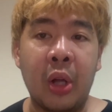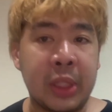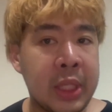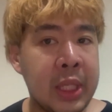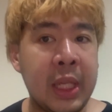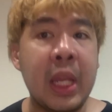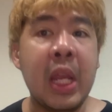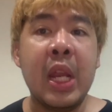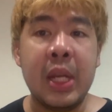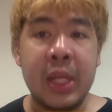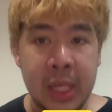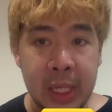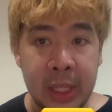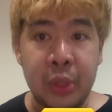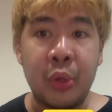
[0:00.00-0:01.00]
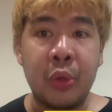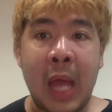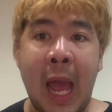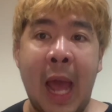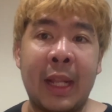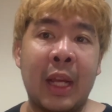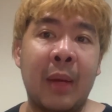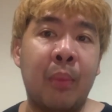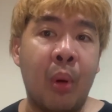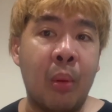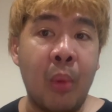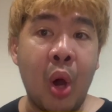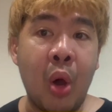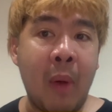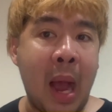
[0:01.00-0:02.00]
ที่ 1.5 นะครับ ผม
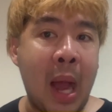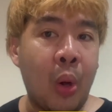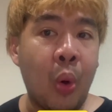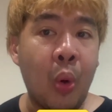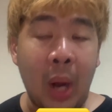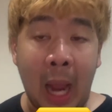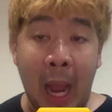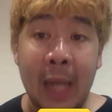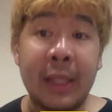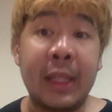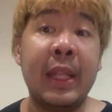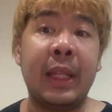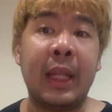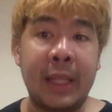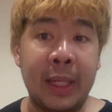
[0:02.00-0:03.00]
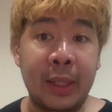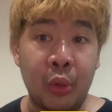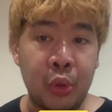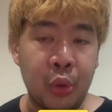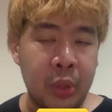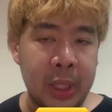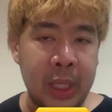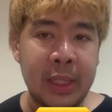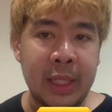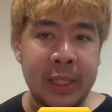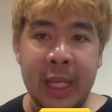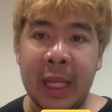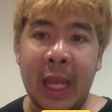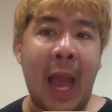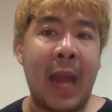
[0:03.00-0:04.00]
มองว่าโอกาสที่กระทิงดูชุดนี้จะยิ
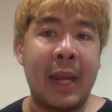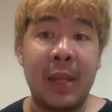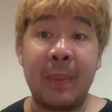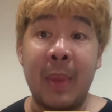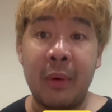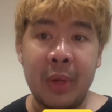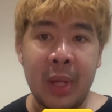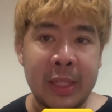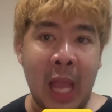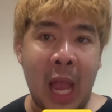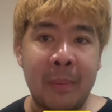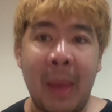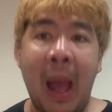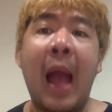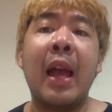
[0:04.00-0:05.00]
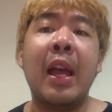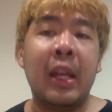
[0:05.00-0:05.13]
งขาดเนี่ยเป็นเรื่องยากมาก